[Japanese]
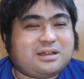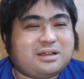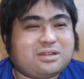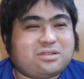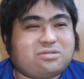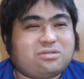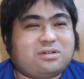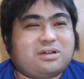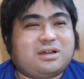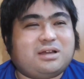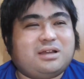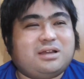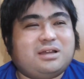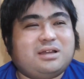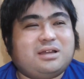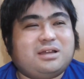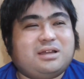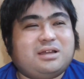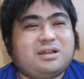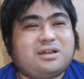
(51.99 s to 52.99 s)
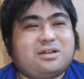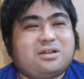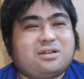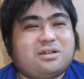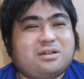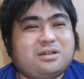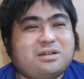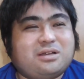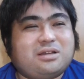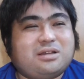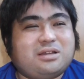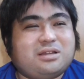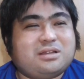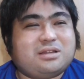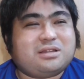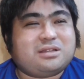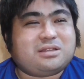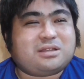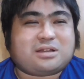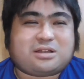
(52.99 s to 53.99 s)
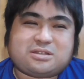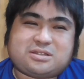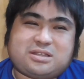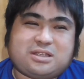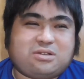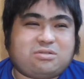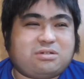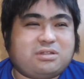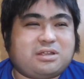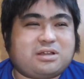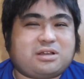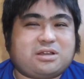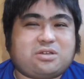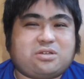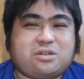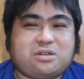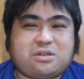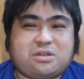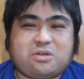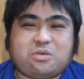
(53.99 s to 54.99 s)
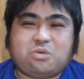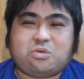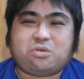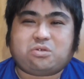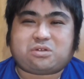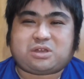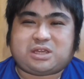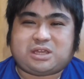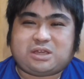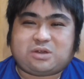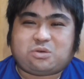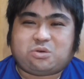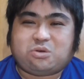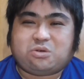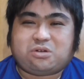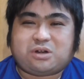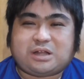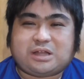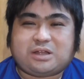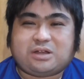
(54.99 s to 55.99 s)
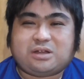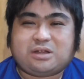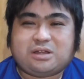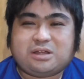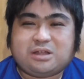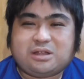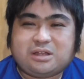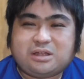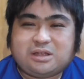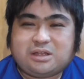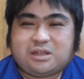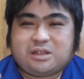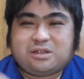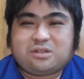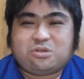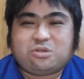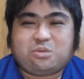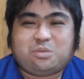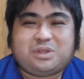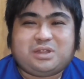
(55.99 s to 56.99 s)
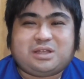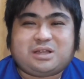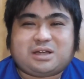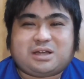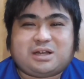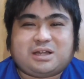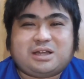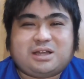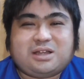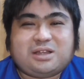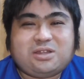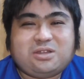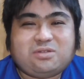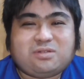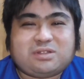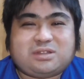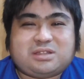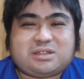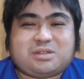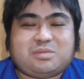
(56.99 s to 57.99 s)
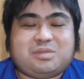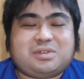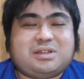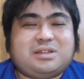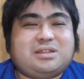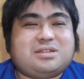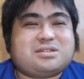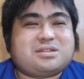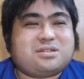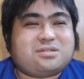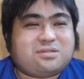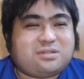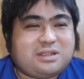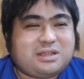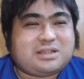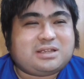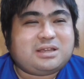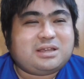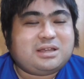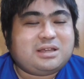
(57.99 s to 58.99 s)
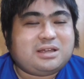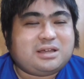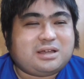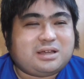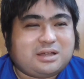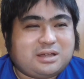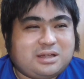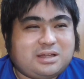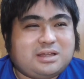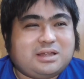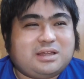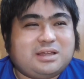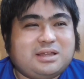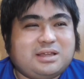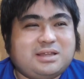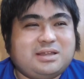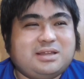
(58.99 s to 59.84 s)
あとはなんか最後はなんか大きいコーラ飲みながら弱ってたみたいですけどねはい